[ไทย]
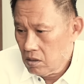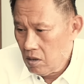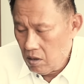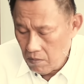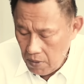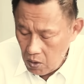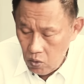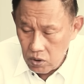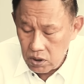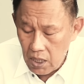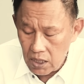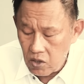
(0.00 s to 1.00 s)
ก็ไม่รู้
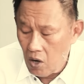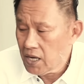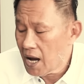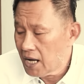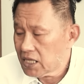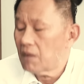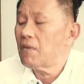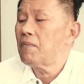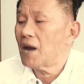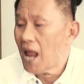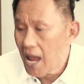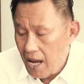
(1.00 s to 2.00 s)
จะสอนยังไงแต่ไม่
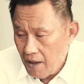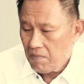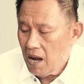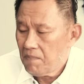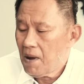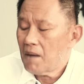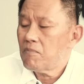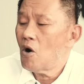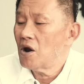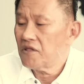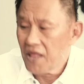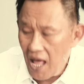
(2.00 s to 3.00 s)
เป็นไรไปพักผ่
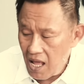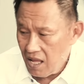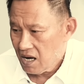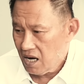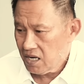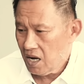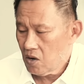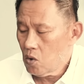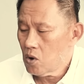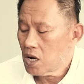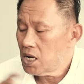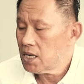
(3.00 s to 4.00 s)
อนซะแล้วเดี๋ยว
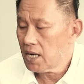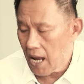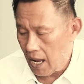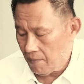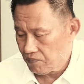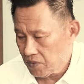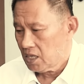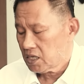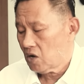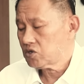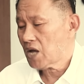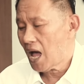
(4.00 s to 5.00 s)
รุ่งขึ้นเนี่ย
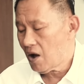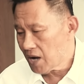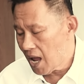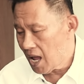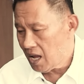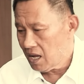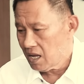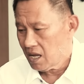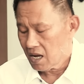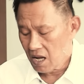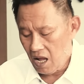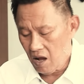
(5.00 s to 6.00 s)
เช้าๆนะ
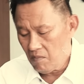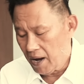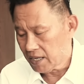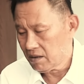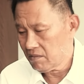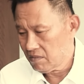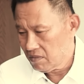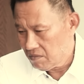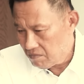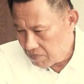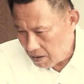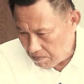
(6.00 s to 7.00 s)
ก็เอาเบ็ด
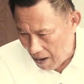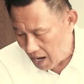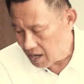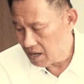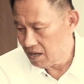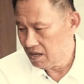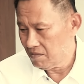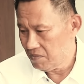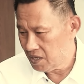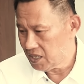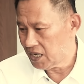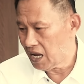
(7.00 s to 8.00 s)
ไปปัก
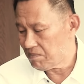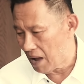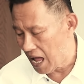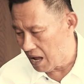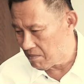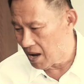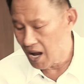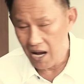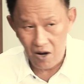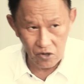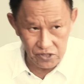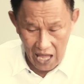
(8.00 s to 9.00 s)
เพื่อจะได้ปลามา
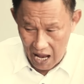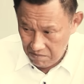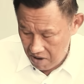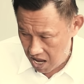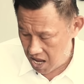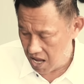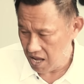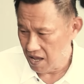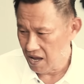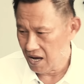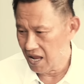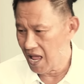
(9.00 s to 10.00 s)
ข้าวสารมี
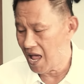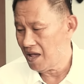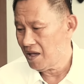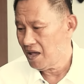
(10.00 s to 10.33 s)
นะ